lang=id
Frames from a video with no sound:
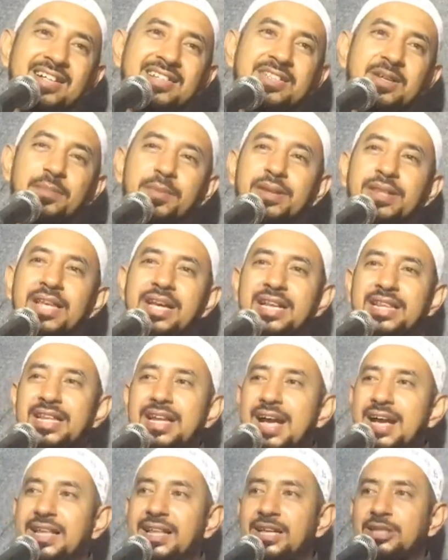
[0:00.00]
musola
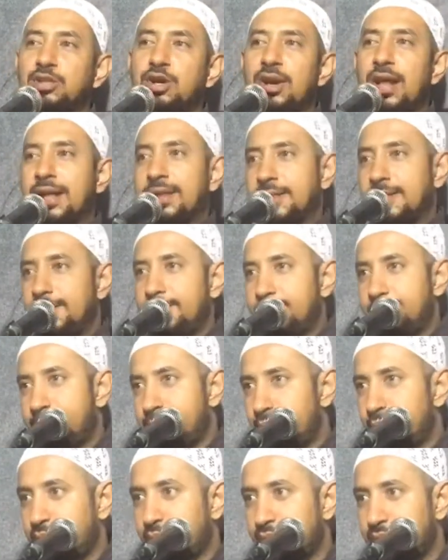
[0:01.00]
atau masjid
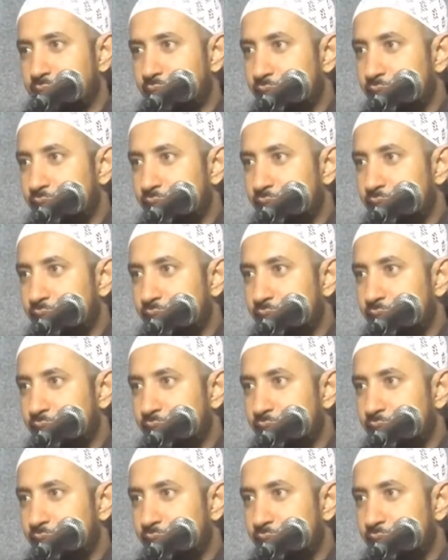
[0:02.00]
tersebut